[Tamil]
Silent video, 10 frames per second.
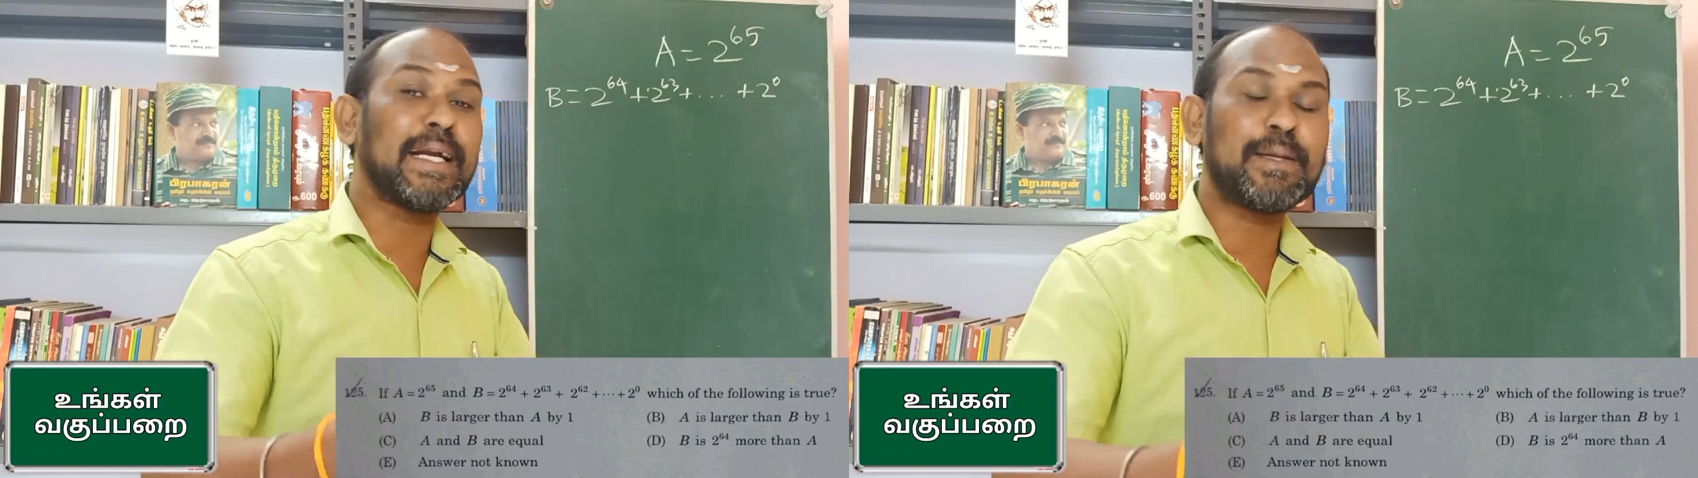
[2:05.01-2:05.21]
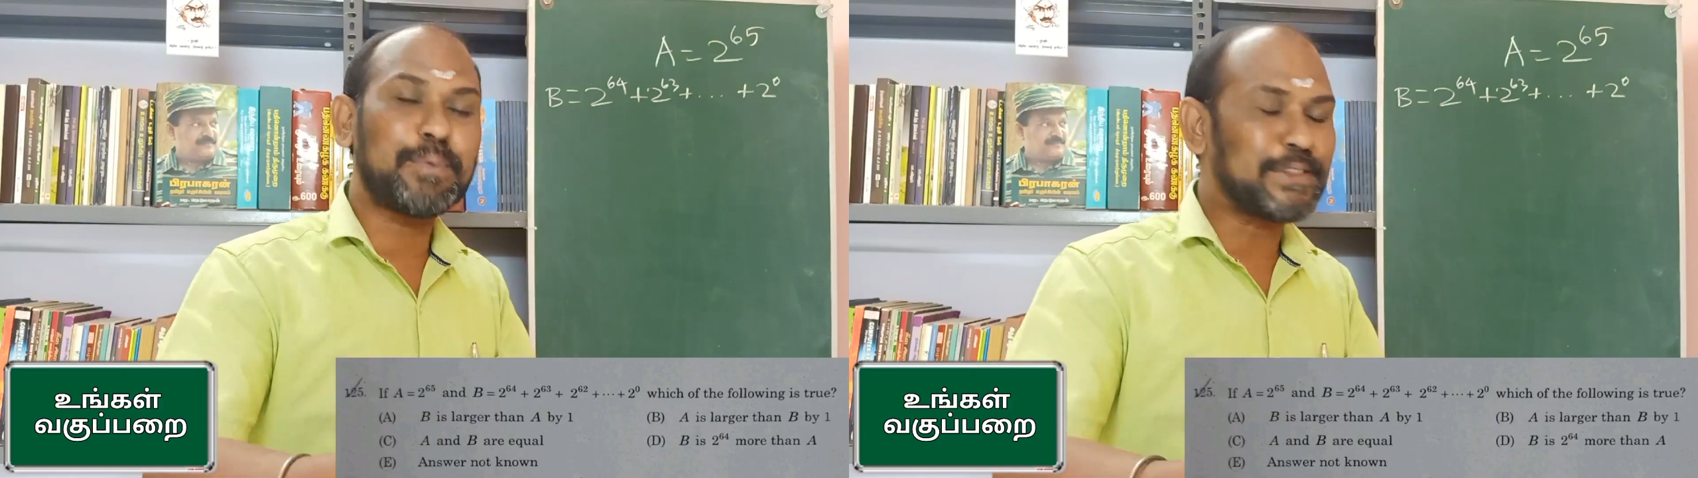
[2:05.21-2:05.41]

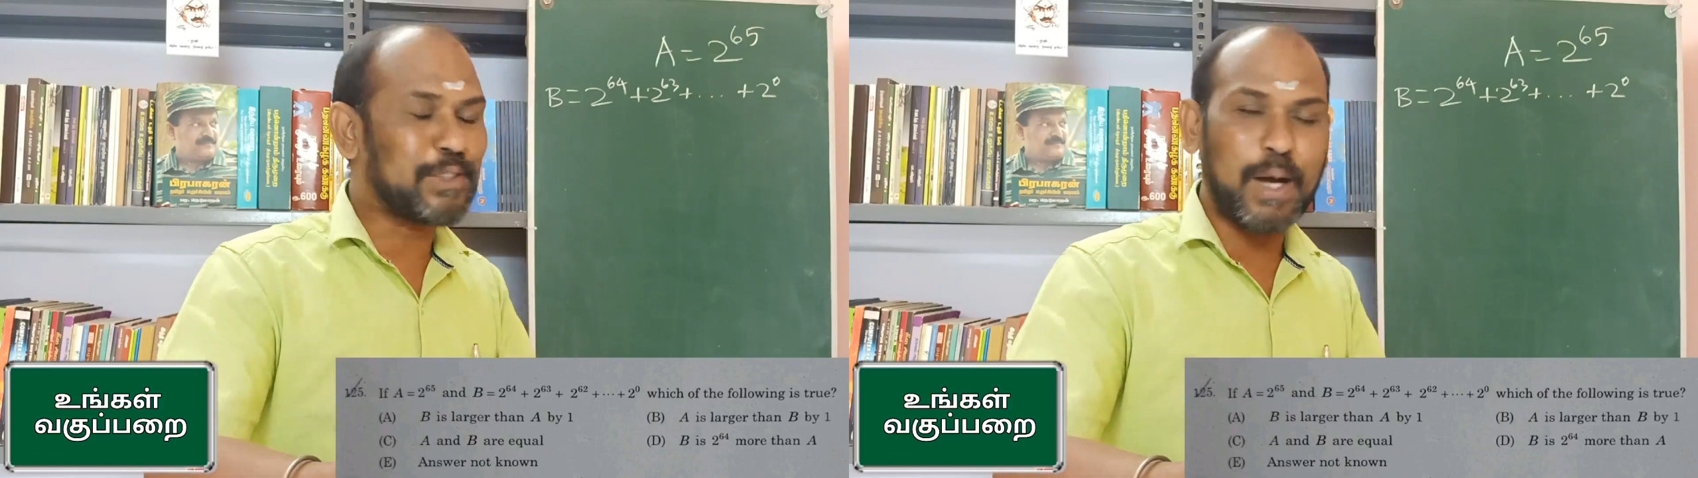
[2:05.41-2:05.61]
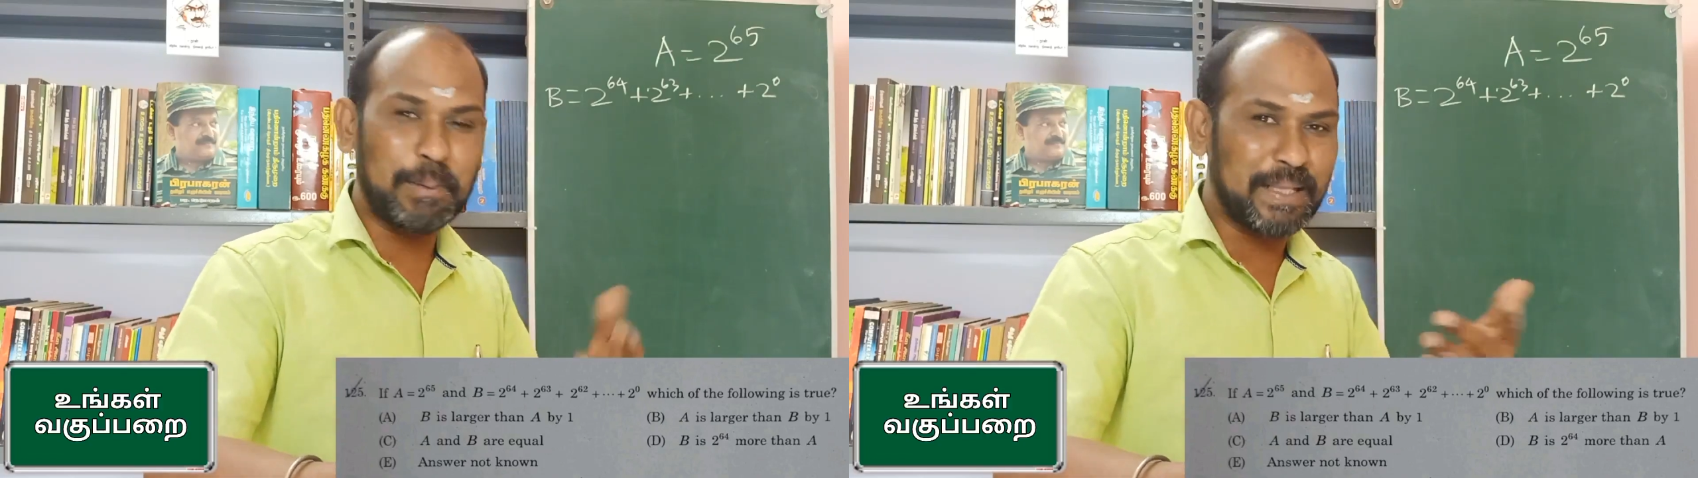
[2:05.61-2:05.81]

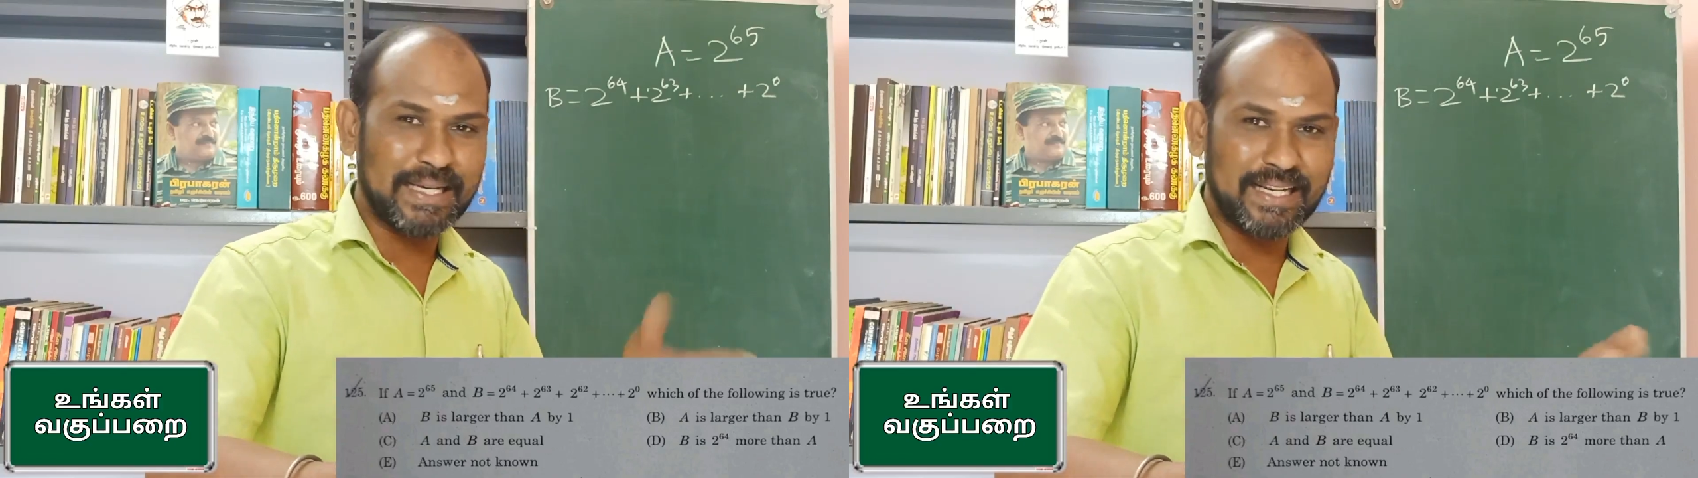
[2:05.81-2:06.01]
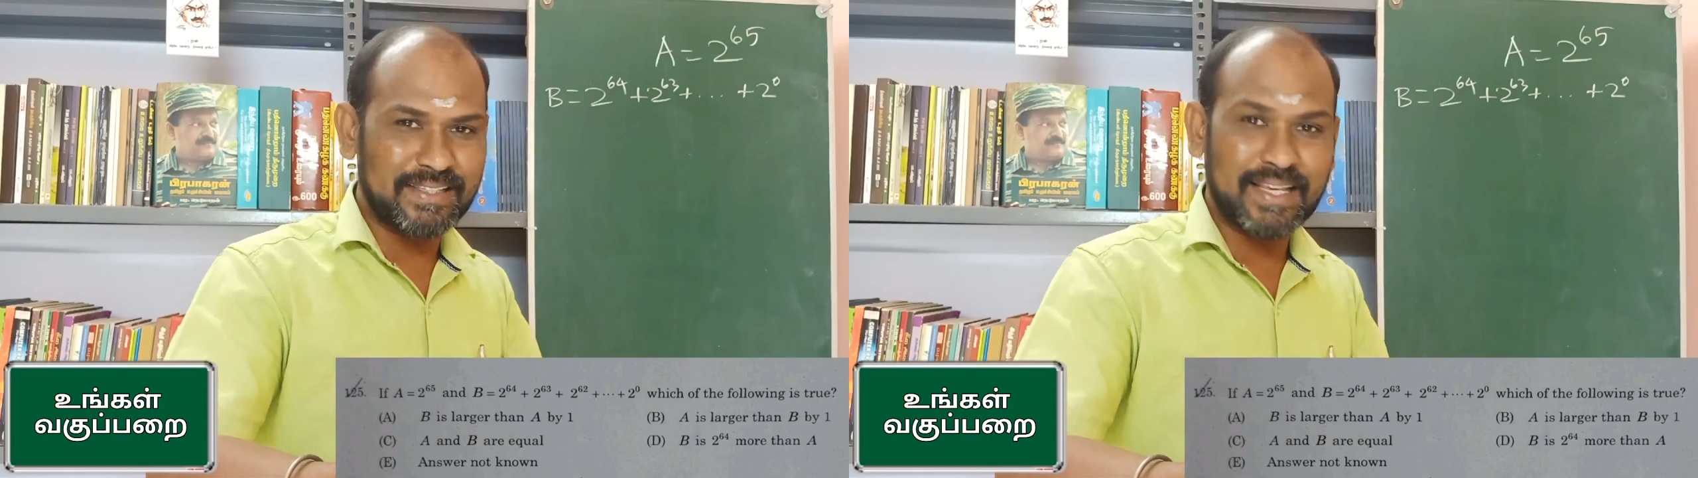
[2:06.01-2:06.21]
கண்டுபிடிச்சோம்
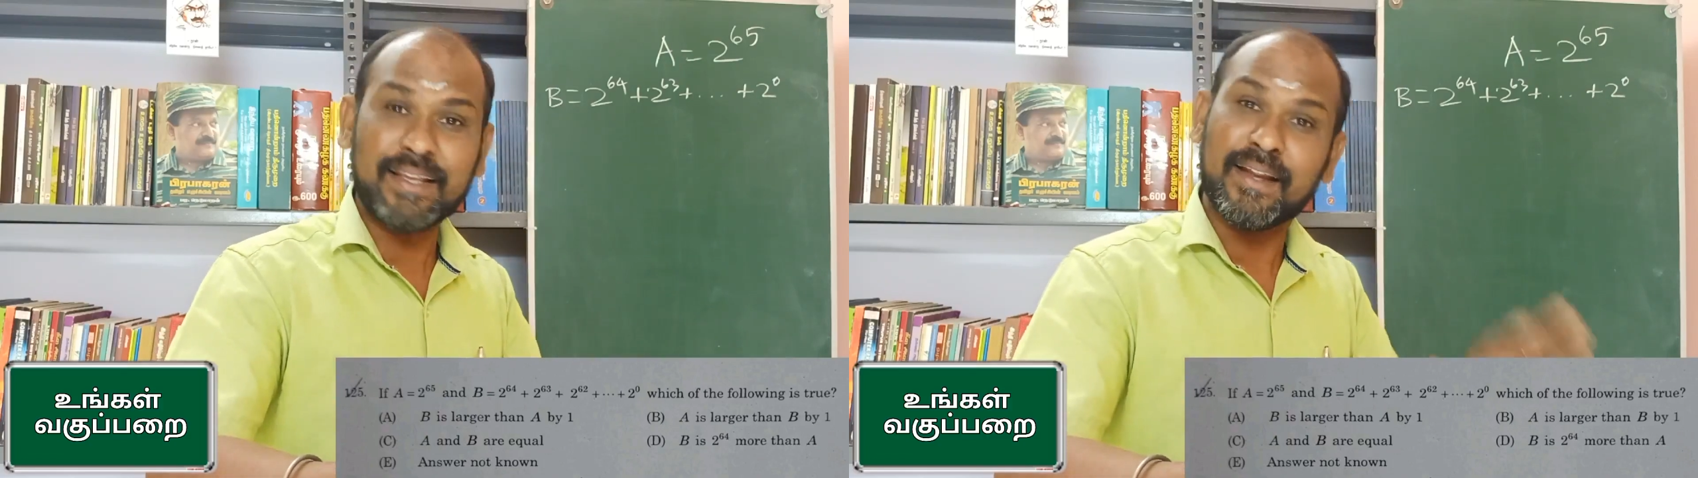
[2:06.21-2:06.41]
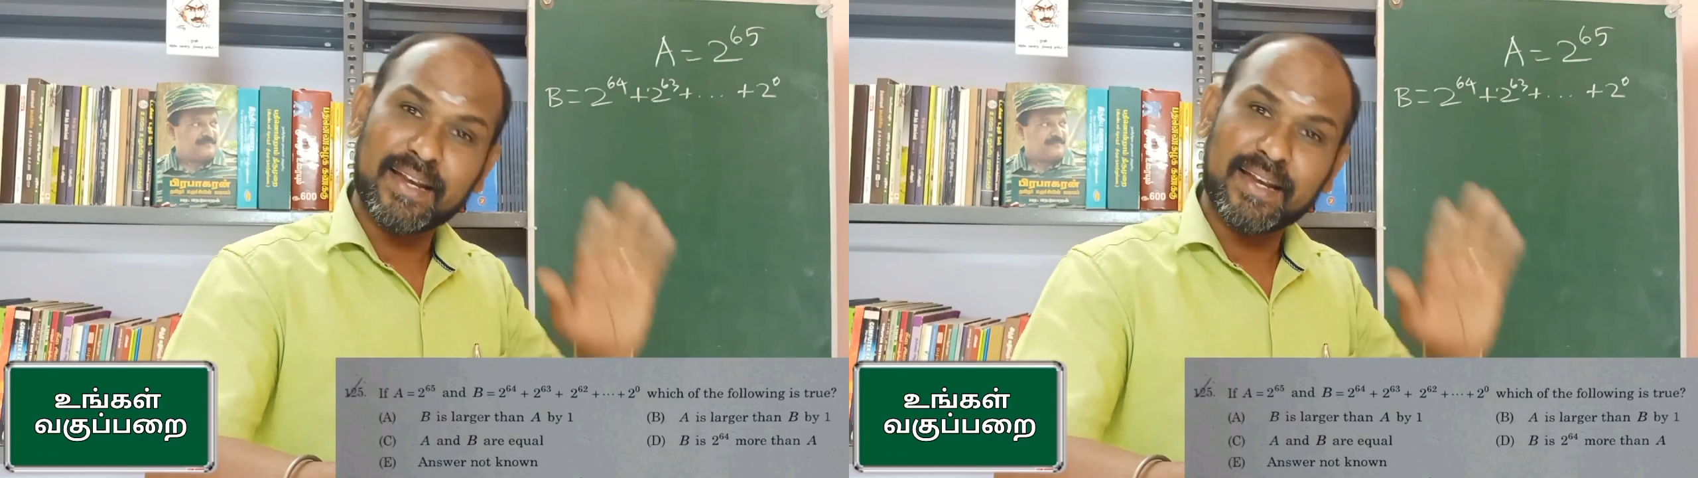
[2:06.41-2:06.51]
அப்படிங்கிறது